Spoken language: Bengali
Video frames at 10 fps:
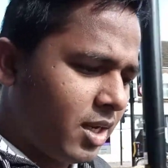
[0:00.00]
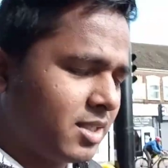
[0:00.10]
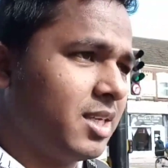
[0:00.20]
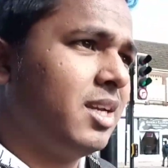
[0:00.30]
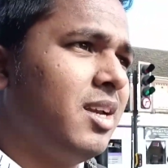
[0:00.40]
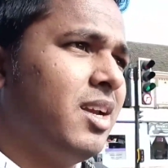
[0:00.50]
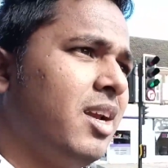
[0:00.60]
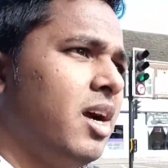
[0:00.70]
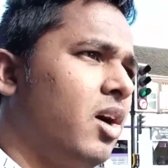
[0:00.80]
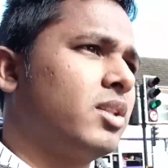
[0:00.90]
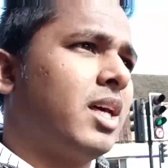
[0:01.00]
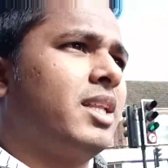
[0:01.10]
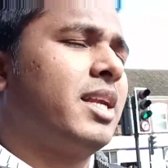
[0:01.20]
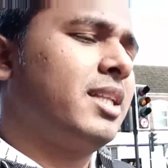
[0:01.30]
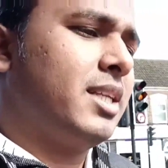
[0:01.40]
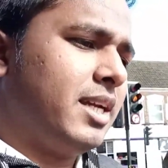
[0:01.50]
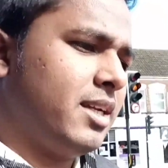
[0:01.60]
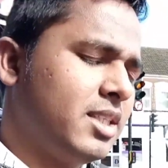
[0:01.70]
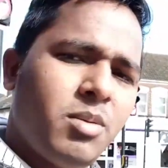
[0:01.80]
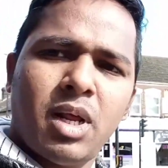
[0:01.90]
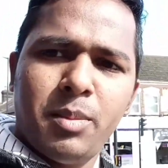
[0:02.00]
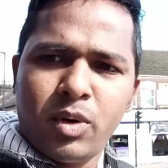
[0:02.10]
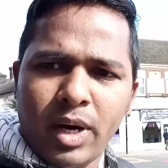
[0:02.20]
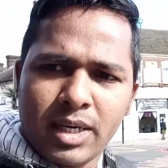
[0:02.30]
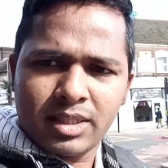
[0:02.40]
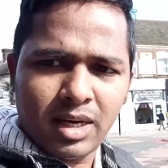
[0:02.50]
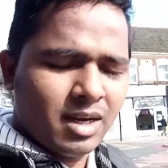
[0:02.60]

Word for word: আছে তাদের ক্ষেত্রে যেমন আমি কয়েকটা